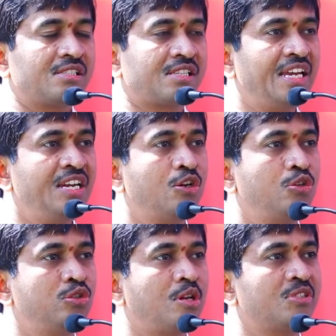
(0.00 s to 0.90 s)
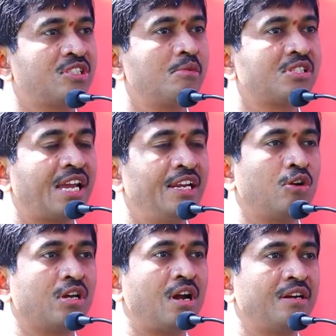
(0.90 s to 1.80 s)
సైనికుడు యుద్ధం వచ్చినప్పుడు
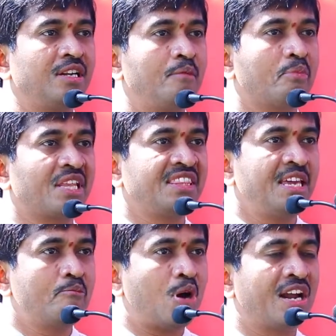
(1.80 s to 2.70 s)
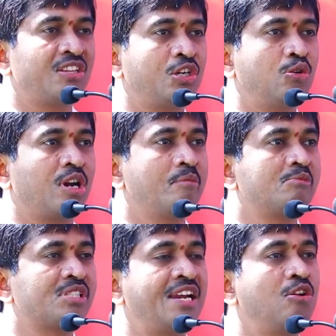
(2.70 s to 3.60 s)
సైనికుడు కాదండి ప్రతి భారతీయుడు కూడా
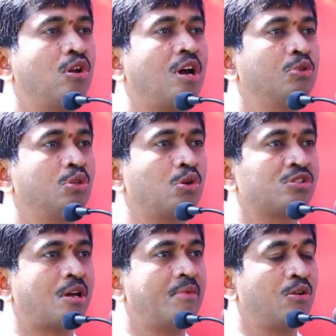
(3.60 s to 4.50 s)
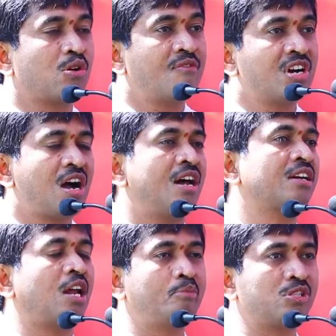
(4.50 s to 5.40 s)
మేము సైనికుల ముందుకు వస్తామని ఒక అవగాహన
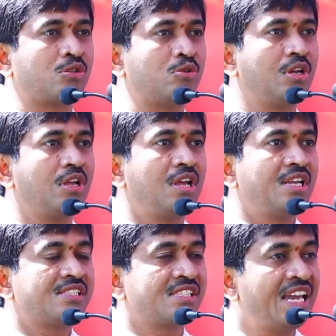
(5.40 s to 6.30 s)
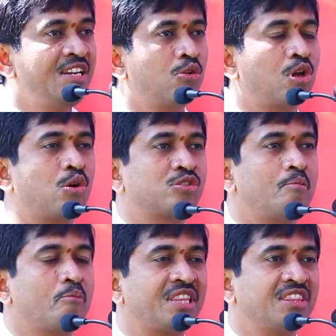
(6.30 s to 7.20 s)
కల్పిస్తూ సైనికుల
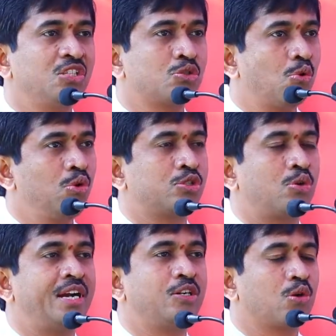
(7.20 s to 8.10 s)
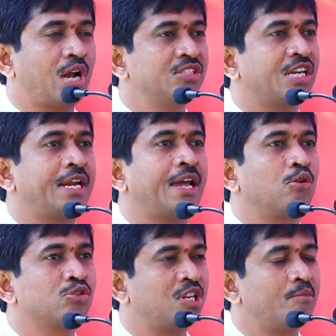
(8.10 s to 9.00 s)
కోసం ప్రతి స్కూల్ స్టూడెంట్ రాజకీయ
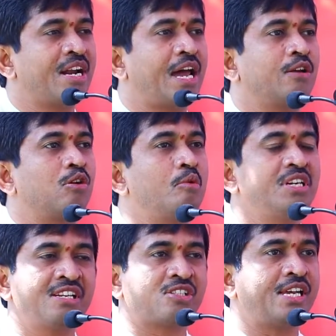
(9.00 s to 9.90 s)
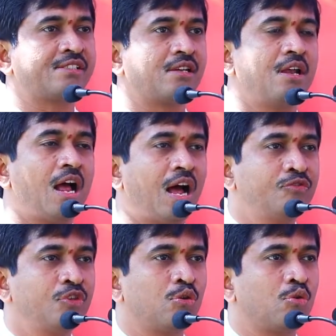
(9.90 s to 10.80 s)
నాయకులు సినిమా నాయకులు ఇండస్ట్రీస్
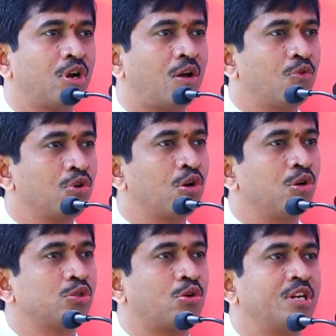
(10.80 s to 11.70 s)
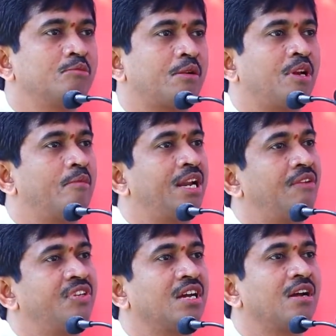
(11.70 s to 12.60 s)
అందరూ కూడా ఒక్కరోజు ఒక్క నిమిషం నిలబడే
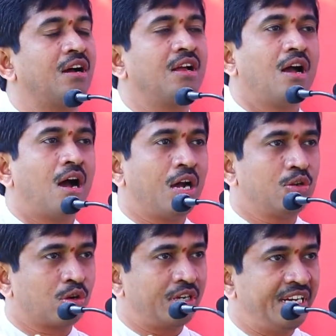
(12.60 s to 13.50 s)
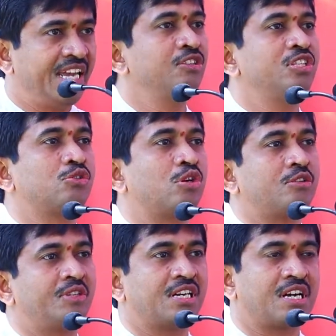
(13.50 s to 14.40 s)
విధంగా ఆ యొక్క డేని
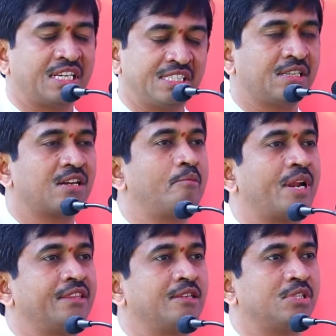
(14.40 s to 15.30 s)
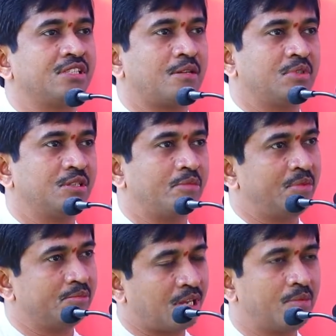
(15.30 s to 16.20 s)
తీసుకొచ్చే విధంగా ఖచ్చితంగా ప్రయత్నం చేస్తామని చెప్పి
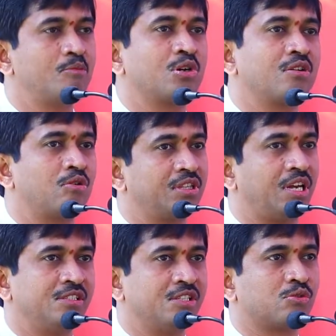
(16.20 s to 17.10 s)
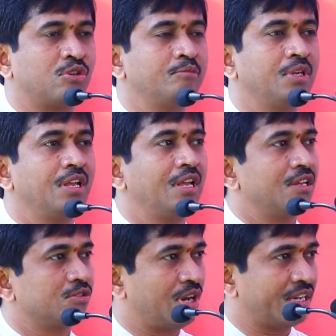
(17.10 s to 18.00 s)
మేము సభాముఖం కూడా తెలియజేస్తున్నాం
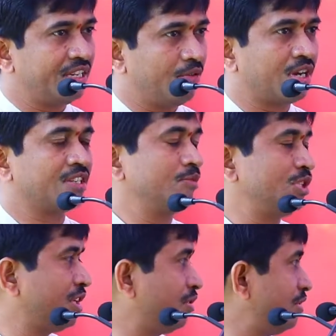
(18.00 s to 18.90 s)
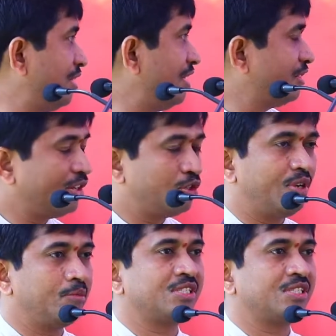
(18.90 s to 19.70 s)
సో నాకు ఈ అవకాశం ఇచ్చారు థ్యాంక్ యూ వెరీ